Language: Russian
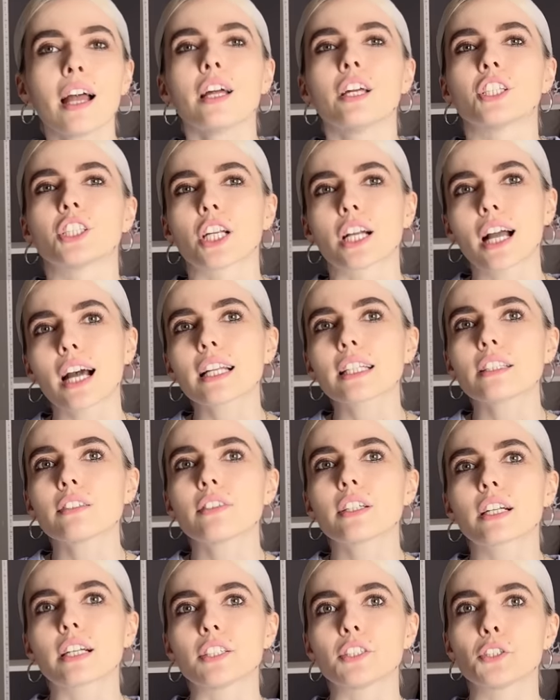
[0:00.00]

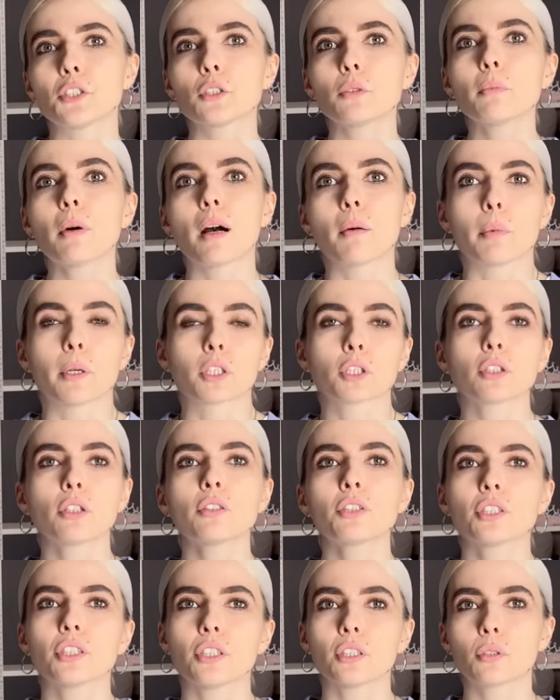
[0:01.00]
Жаккардовый костюм
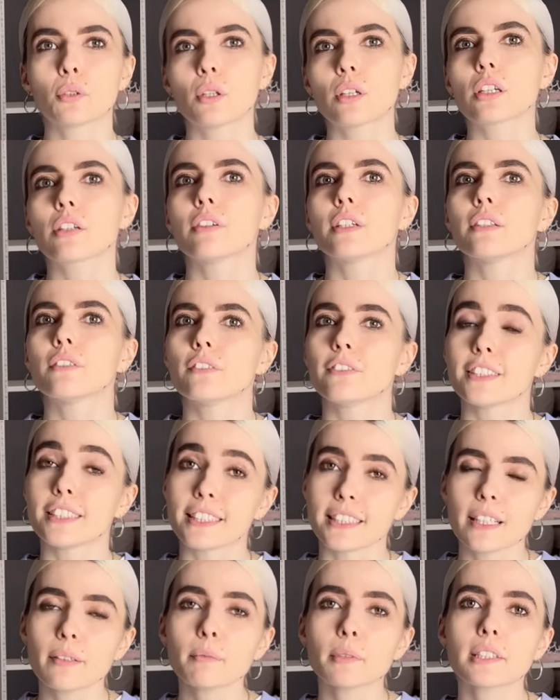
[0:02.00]
обошелся Егоровой в
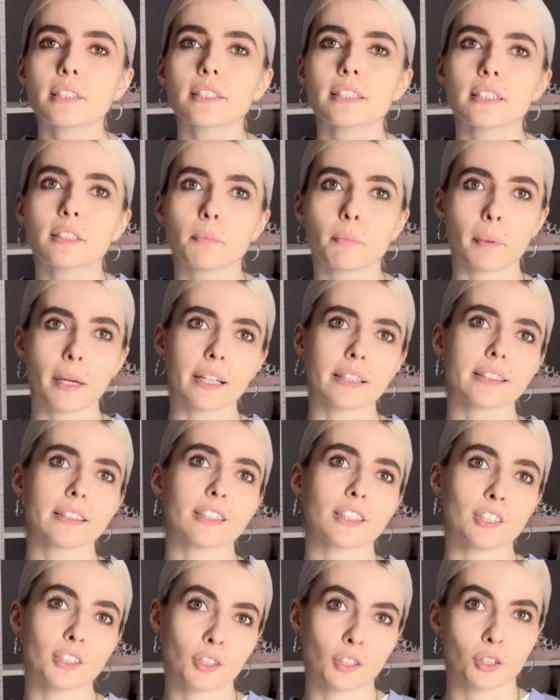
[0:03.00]
75
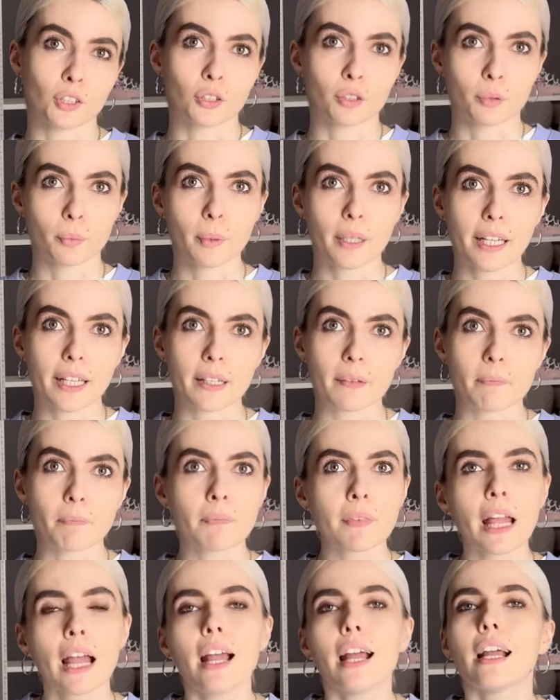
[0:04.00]
тысяч рублей.
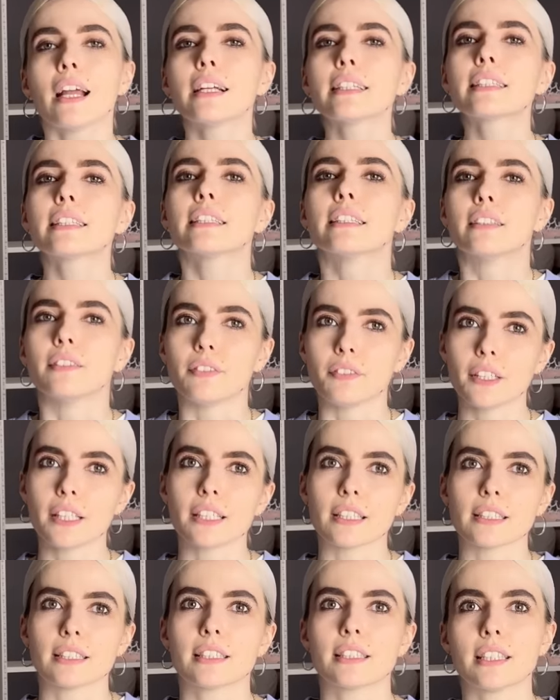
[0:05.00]
Это
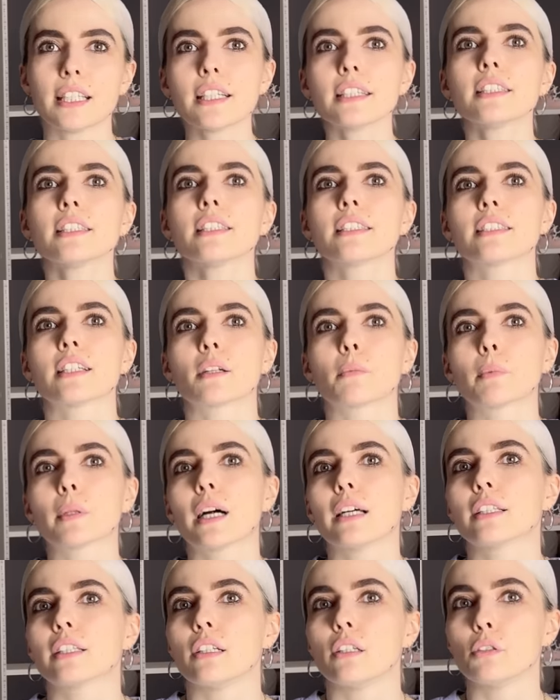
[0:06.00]
две средние
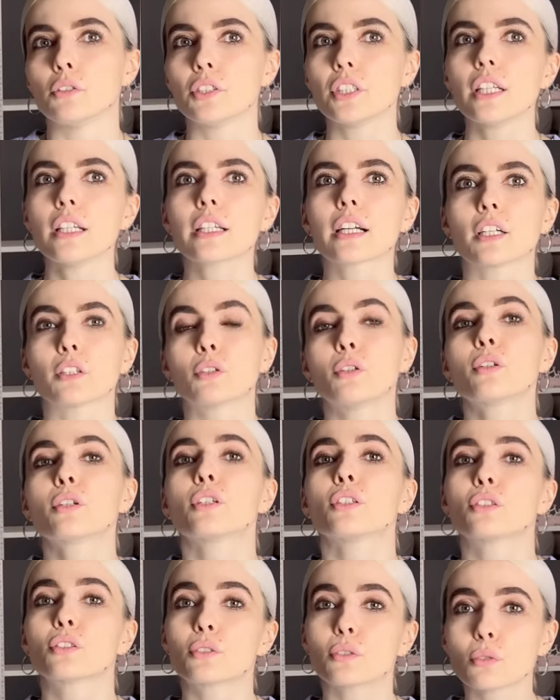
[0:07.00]
зарплаты людей, которые
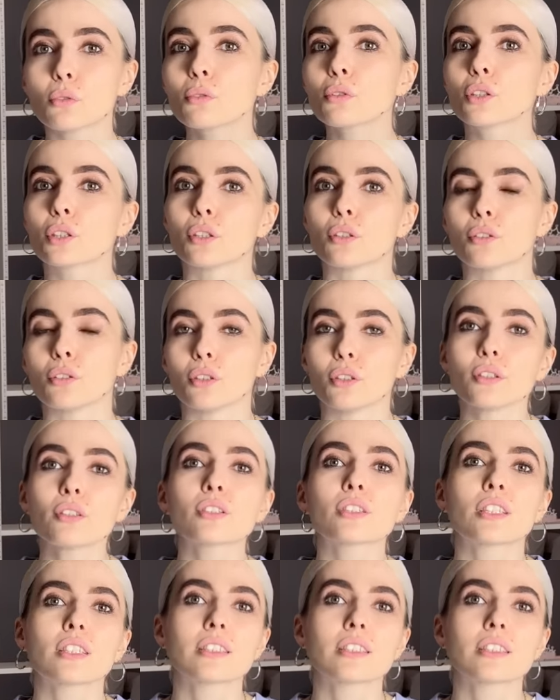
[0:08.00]
слушают ее со